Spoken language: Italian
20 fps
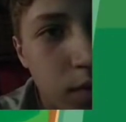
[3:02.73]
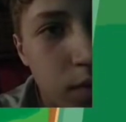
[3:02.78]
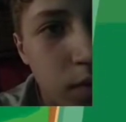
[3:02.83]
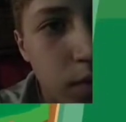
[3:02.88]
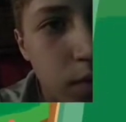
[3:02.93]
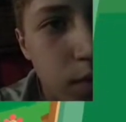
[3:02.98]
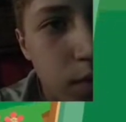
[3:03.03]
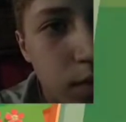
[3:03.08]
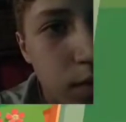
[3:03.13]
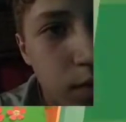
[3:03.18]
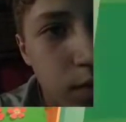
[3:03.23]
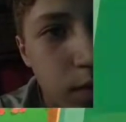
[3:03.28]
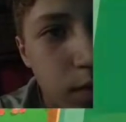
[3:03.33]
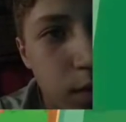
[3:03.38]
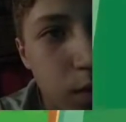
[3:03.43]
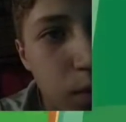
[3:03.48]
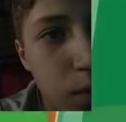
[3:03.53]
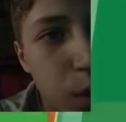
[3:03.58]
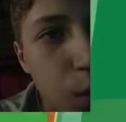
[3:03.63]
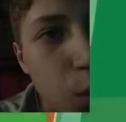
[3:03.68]
Cosa vuole
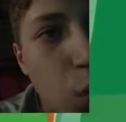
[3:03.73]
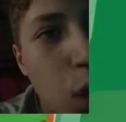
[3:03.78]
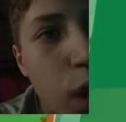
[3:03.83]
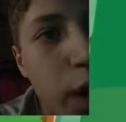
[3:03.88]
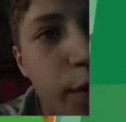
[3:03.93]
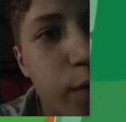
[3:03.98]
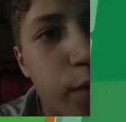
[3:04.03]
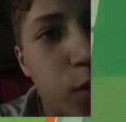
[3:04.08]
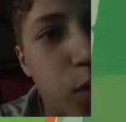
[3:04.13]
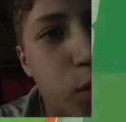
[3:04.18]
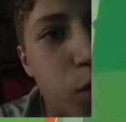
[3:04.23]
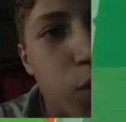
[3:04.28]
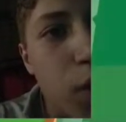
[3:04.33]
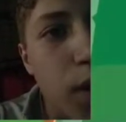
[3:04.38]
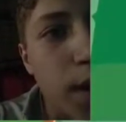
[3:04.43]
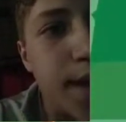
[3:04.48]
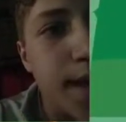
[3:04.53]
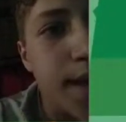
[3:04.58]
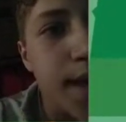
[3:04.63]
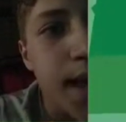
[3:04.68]
questo qua
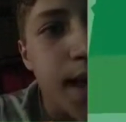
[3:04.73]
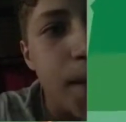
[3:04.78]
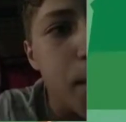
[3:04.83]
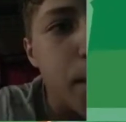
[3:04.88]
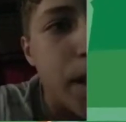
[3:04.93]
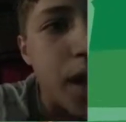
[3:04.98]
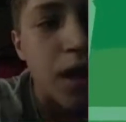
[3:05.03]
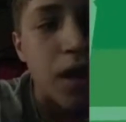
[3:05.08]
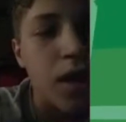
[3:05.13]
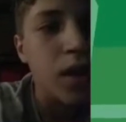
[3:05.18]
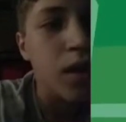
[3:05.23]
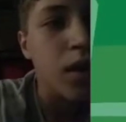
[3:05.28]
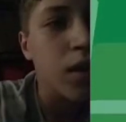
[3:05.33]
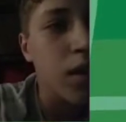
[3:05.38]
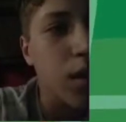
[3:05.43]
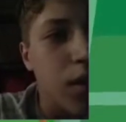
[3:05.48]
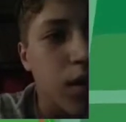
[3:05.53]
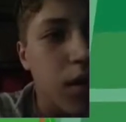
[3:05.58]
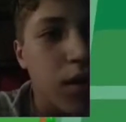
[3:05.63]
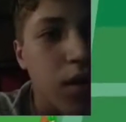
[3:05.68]
Zebby?
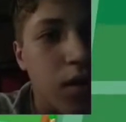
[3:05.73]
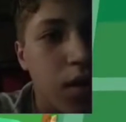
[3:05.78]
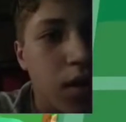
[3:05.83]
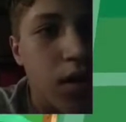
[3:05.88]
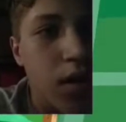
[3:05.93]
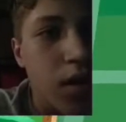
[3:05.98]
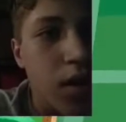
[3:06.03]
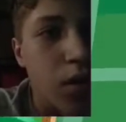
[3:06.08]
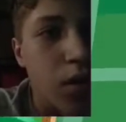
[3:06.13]
No.